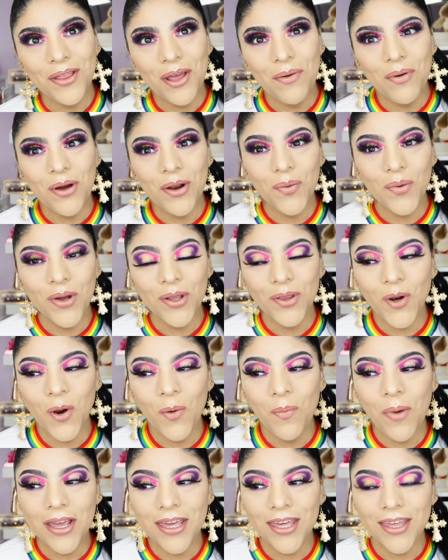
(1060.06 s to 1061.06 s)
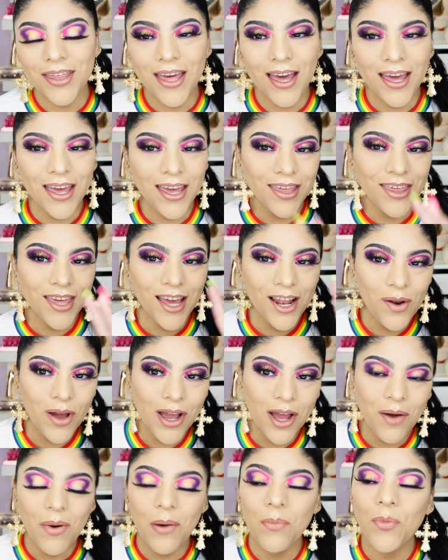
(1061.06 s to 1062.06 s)
ver nuestro maquillaje, ya lo
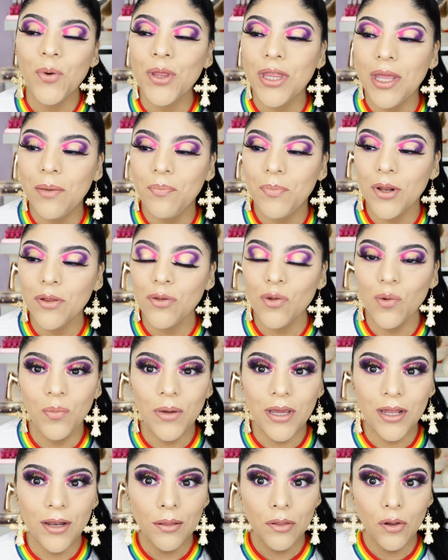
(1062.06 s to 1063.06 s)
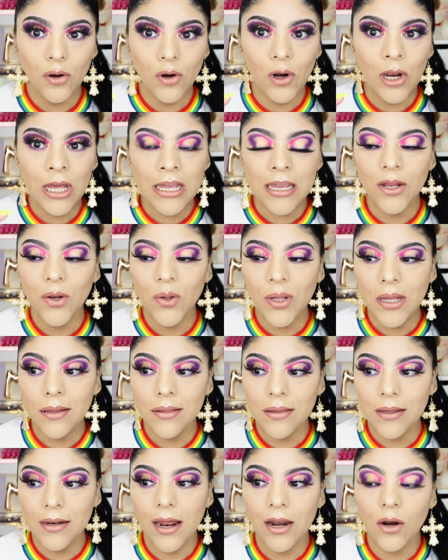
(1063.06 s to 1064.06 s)
acabamos de presumir. Solo les quiero
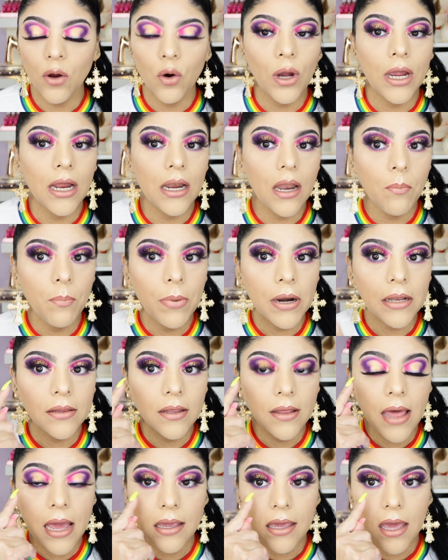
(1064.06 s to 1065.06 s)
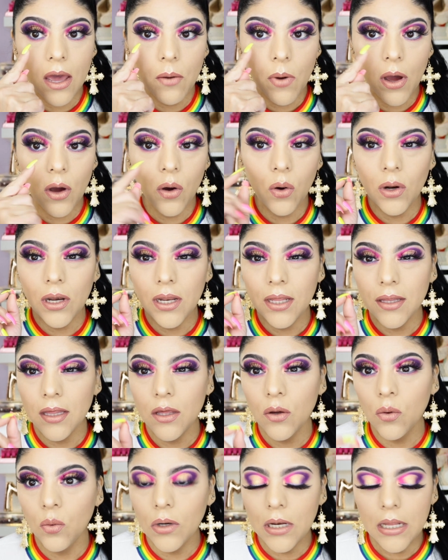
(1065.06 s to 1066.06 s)
decir algo. En la parte de aquí abajo le
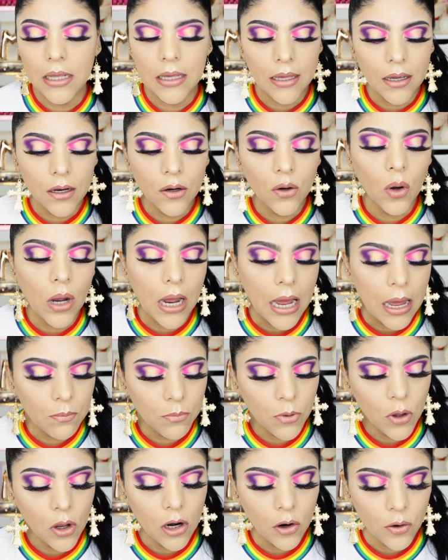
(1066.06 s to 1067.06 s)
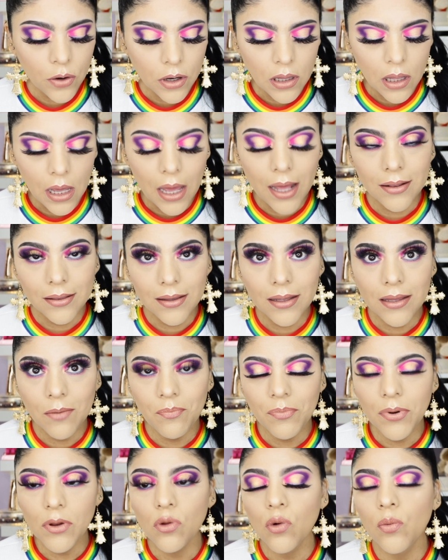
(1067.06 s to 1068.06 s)
di un ligero cambio a la hora de, antes de
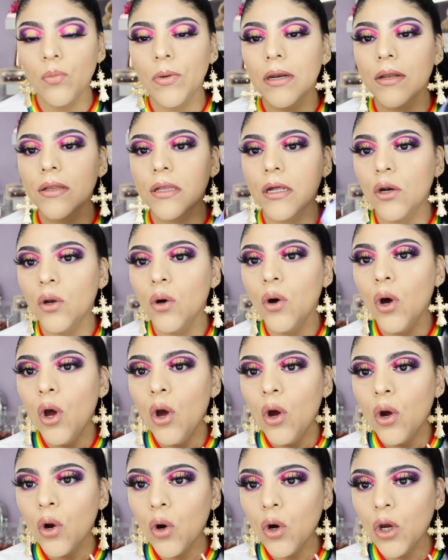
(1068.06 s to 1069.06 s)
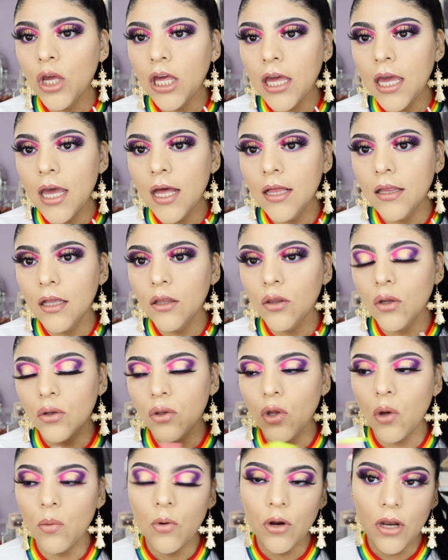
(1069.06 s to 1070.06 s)
presumírselo. Cogí este
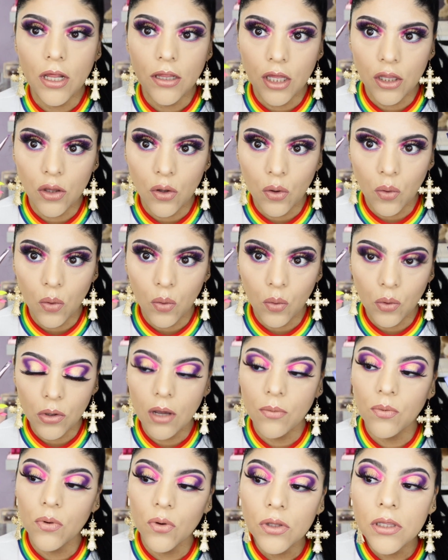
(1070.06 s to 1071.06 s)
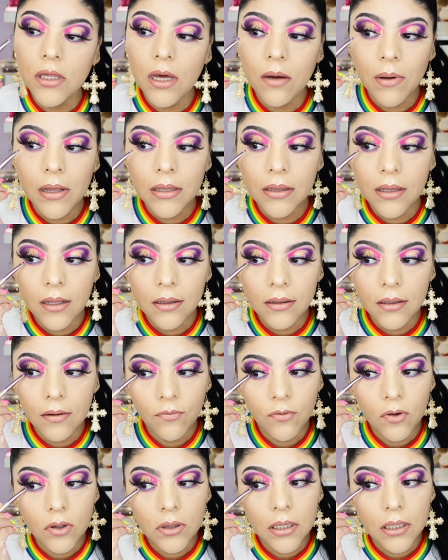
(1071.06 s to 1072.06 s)
tono moredito con una brocha bastante
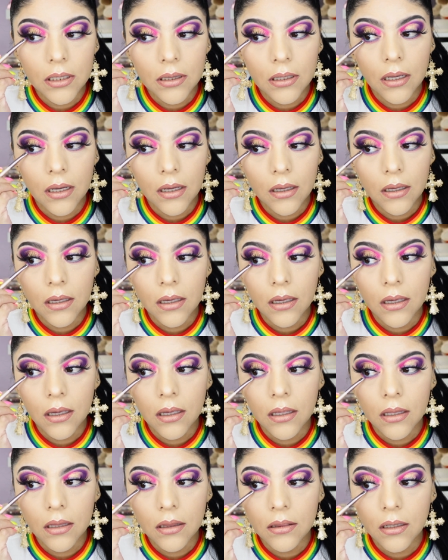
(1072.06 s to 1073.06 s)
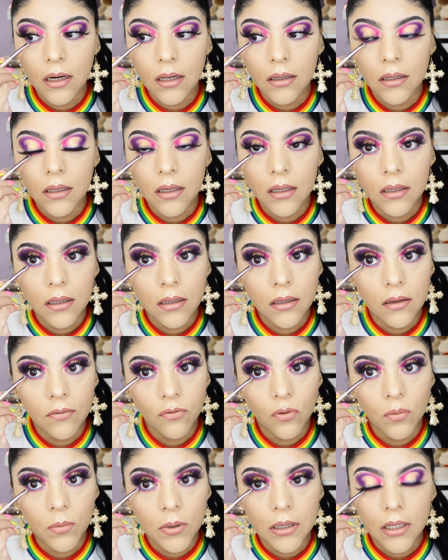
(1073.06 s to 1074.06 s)
finita y traté de
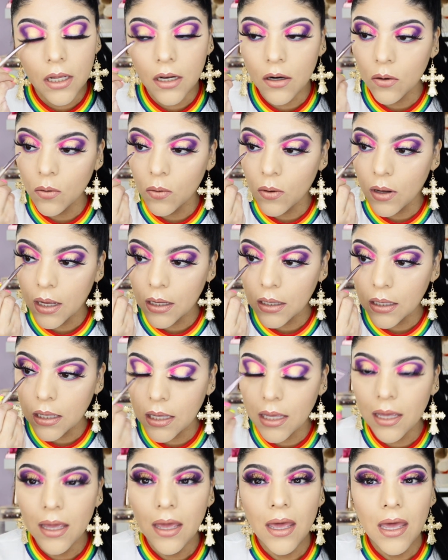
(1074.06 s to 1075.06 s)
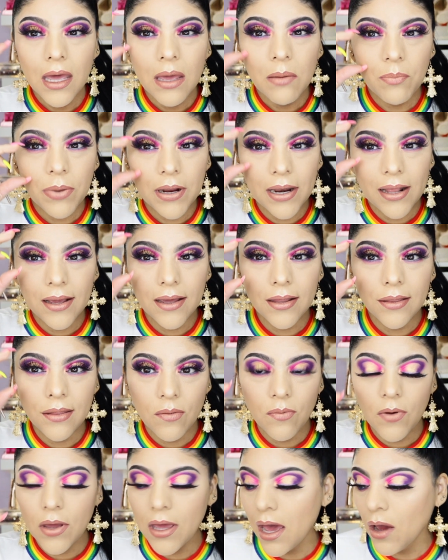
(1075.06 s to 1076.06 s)
difuminarlo aquí para que se
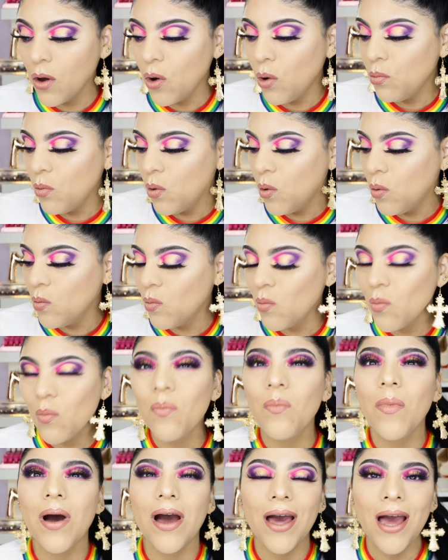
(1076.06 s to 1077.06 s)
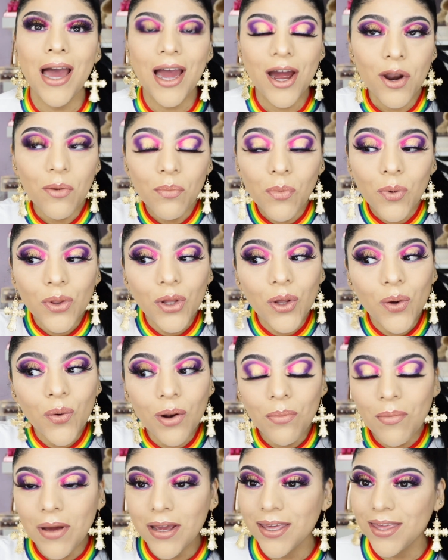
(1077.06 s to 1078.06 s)
vea como más armónico
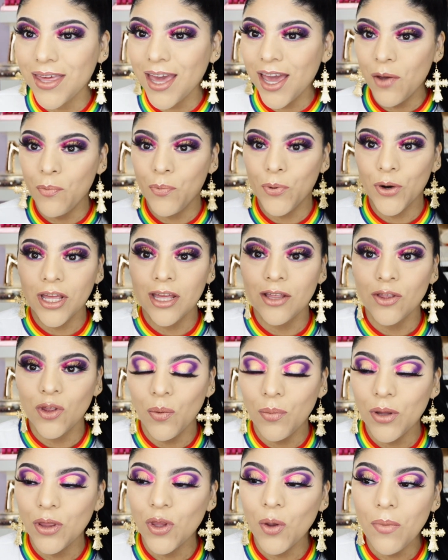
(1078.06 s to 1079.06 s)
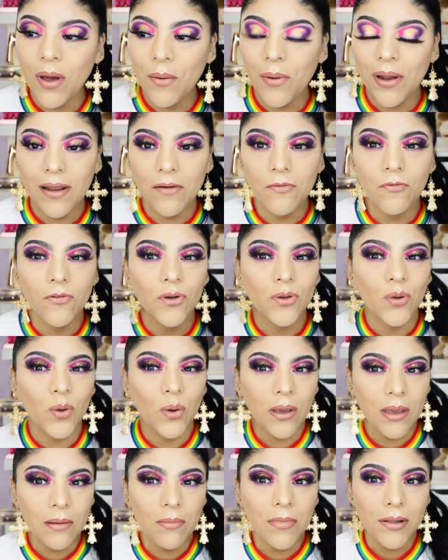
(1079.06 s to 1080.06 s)
el maquillaje. Porque yo me tomaba la foto
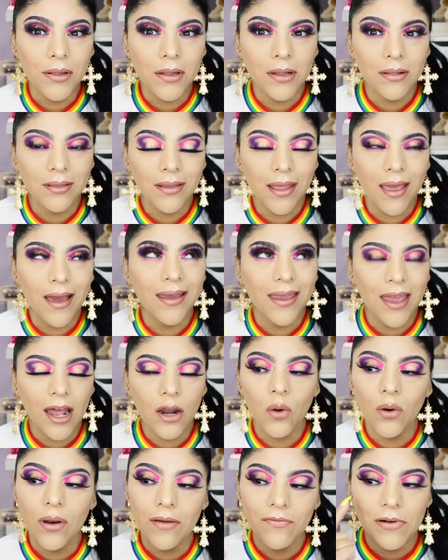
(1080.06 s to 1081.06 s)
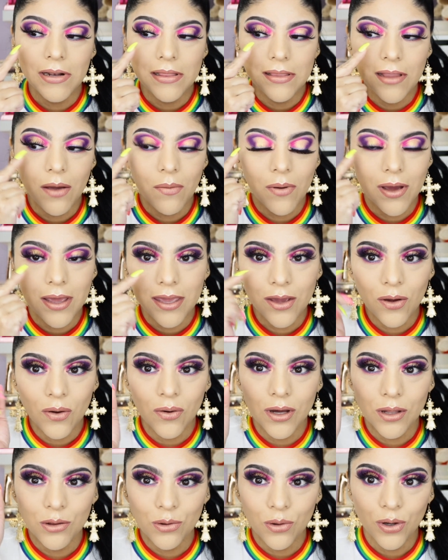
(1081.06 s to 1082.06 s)
y me sentía que algo le faltaba y
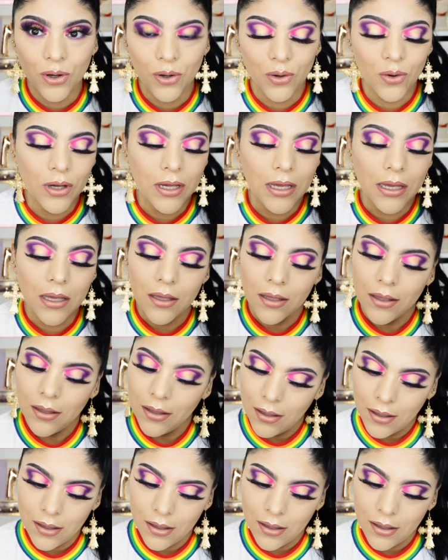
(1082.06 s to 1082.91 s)
con eso creo que